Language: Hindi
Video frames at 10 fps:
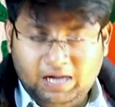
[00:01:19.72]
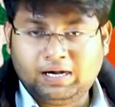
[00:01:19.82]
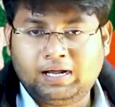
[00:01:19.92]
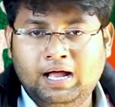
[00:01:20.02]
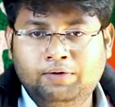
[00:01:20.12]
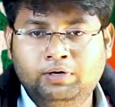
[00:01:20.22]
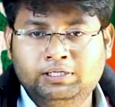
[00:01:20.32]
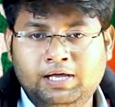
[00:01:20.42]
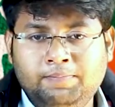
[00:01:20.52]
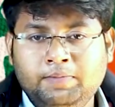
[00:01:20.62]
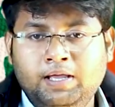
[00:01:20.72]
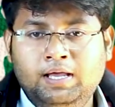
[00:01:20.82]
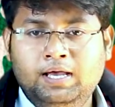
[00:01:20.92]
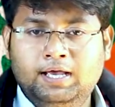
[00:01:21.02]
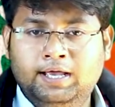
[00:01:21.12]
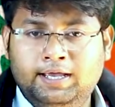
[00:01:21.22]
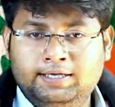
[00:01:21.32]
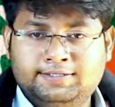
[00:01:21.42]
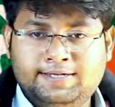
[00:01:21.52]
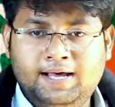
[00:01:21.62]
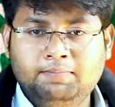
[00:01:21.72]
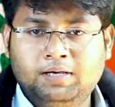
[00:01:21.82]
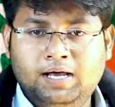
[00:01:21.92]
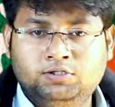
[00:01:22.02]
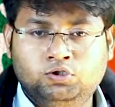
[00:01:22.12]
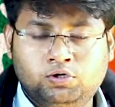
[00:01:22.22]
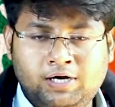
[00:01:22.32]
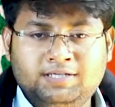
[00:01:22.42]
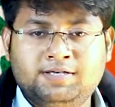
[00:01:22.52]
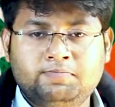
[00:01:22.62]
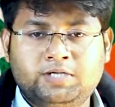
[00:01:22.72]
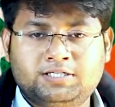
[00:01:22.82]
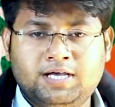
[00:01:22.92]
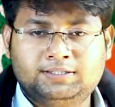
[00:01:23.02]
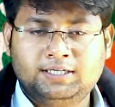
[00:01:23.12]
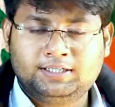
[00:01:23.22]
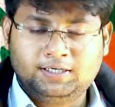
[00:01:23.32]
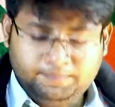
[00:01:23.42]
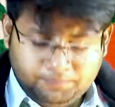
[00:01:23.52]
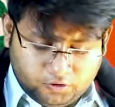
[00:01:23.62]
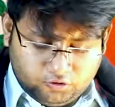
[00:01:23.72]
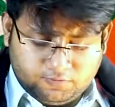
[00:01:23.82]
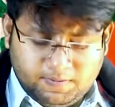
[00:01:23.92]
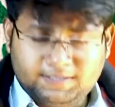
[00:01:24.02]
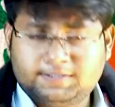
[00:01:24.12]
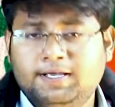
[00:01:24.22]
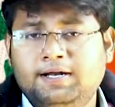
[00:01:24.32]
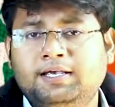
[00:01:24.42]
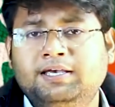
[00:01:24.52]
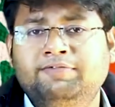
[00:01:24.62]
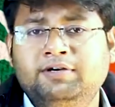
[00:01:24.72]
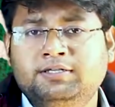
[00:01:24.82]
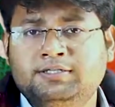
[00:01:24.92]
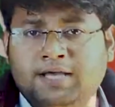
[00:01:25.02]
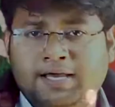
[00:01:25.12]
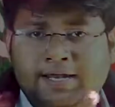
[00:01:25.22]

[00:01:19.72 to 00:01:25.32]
पाक रखा हुआ था इस्लाम का जो गढ़ समझा जाता था उसमें इस तरह के इवेंट्स का